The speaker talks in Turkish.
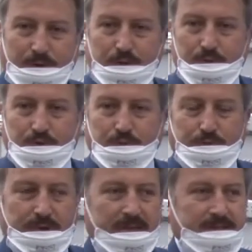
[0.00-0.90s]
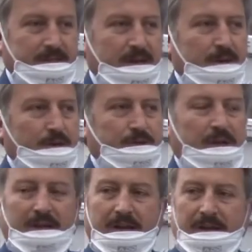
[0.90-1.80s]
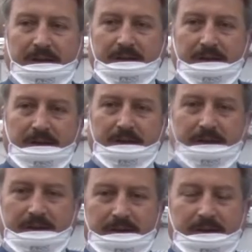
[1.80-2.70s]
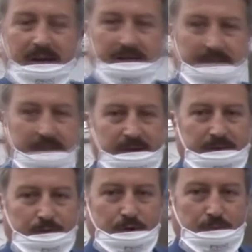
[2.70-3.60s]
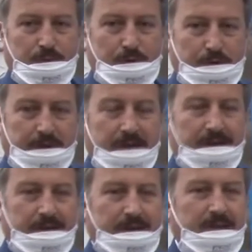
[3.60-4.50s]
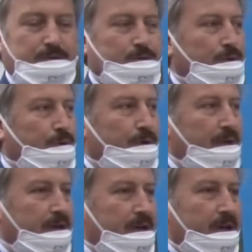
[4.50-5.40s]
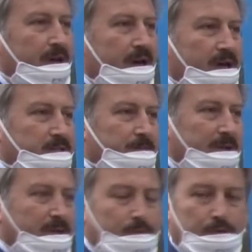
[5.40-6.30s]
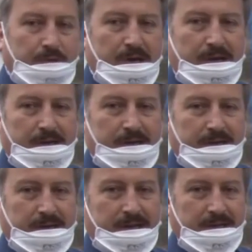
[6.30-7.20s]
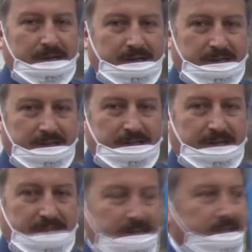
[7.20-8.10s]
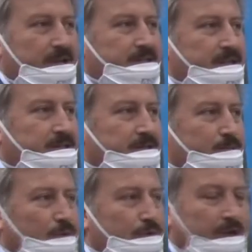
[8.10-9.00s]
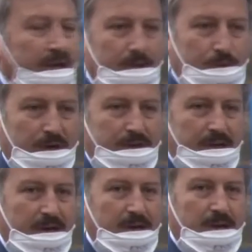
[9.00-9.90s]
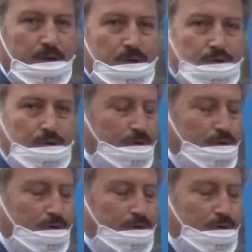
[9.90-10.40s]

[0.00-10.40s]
koymuş durumdayız. Özellikle e, Kayseri Forumu'nun orada, e, Radisson'un önüne. Aynı zamanda burada e, Kadınlar Çarşısı, Kazancılar Çarşısı'nın bulunduğu yerde Hunat'ta üç